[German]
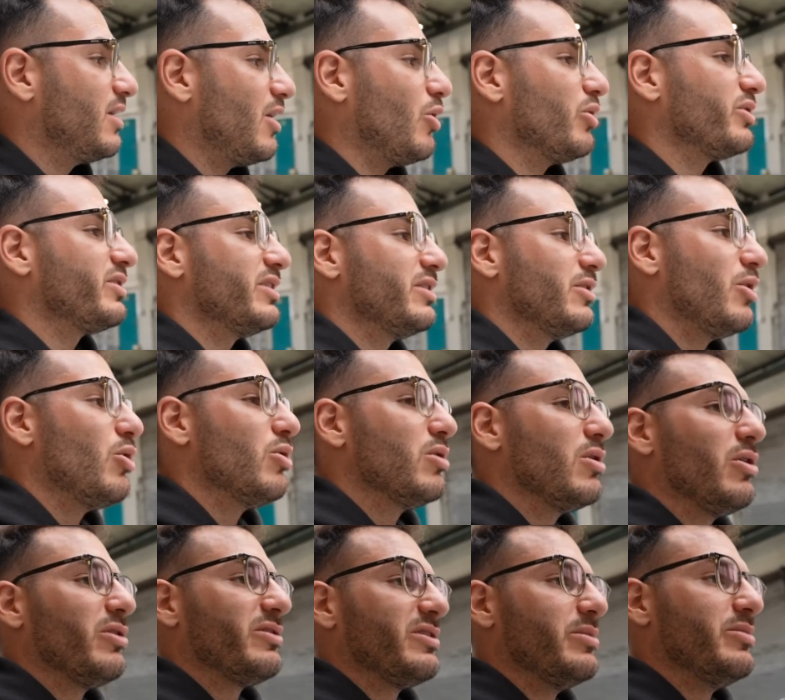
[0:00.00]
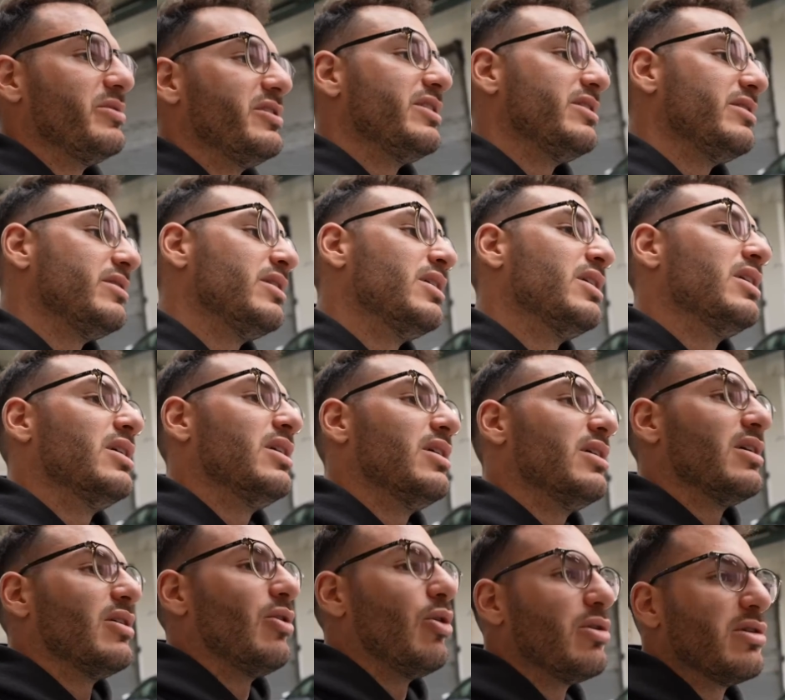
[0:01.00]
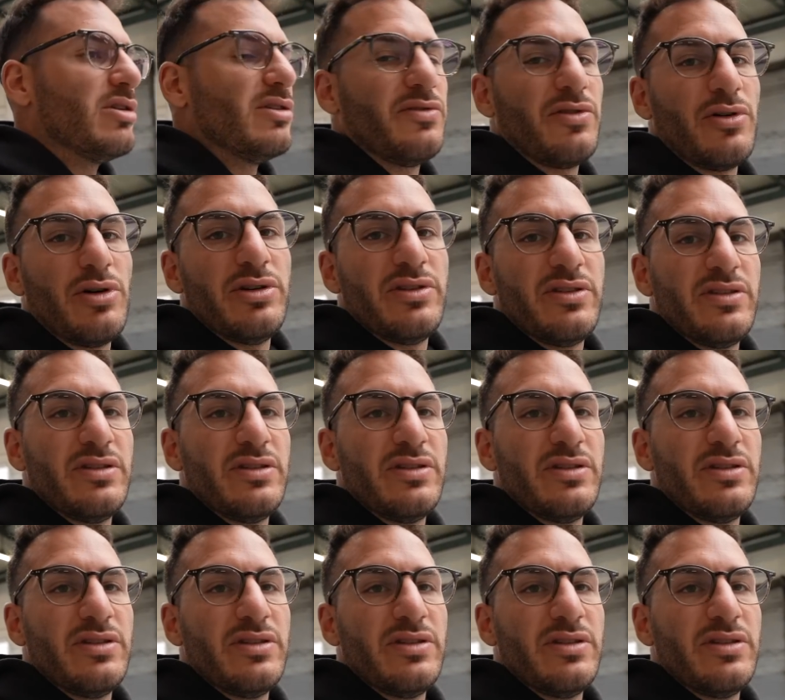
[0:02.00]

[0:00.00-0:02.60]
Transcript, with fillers: aus den Augen, aus dem Sinn, Onkel freut